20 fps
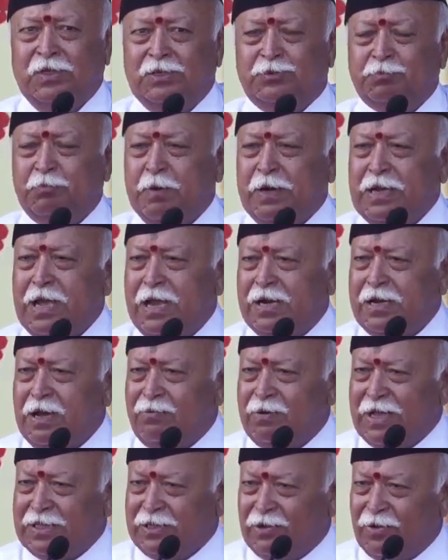इस प्रकार
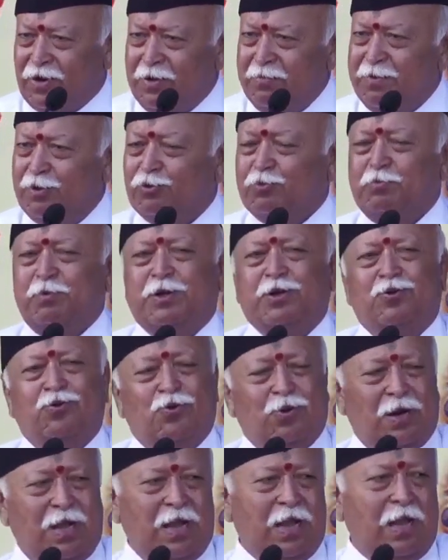का वातावरण भी उत्पन्न
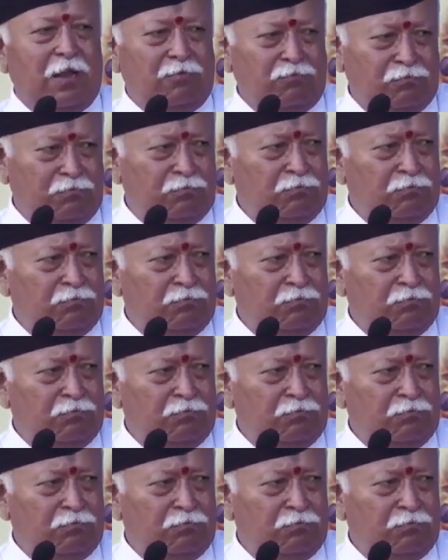हो रहा है